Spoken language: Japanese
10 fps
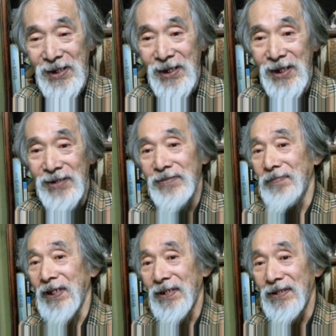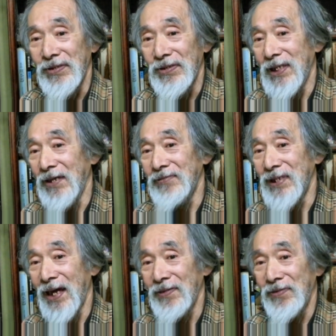泉って言っ
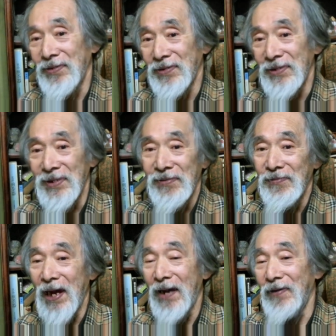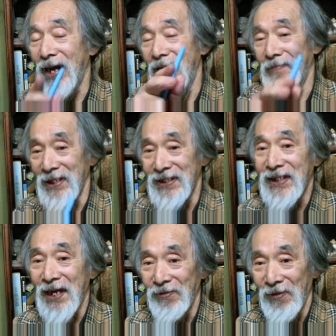てあの和和歌山に
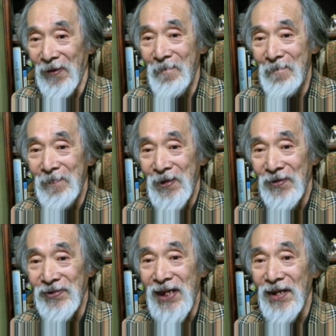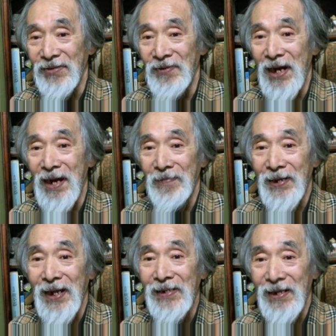近い方、ええ、大阪と和歌山
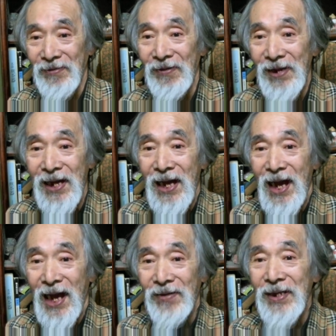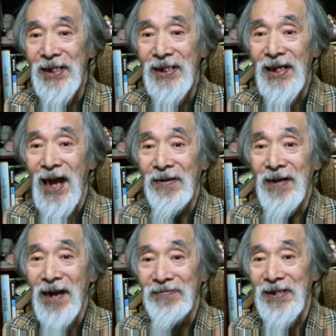の間の、うんうん、あの辺でか
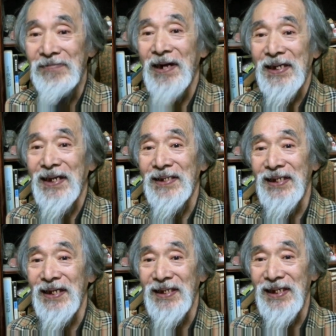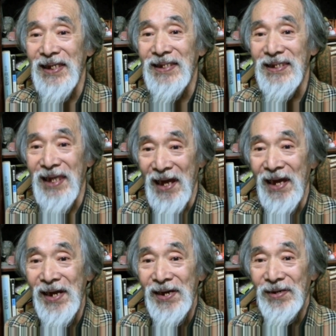隠れるわけや逃げ逃げて、
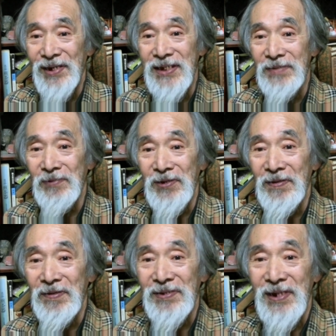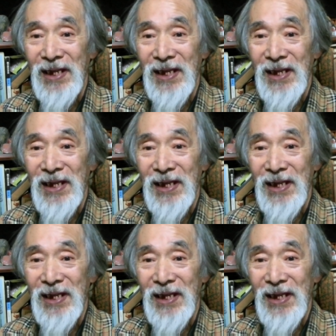うん、で地元のあの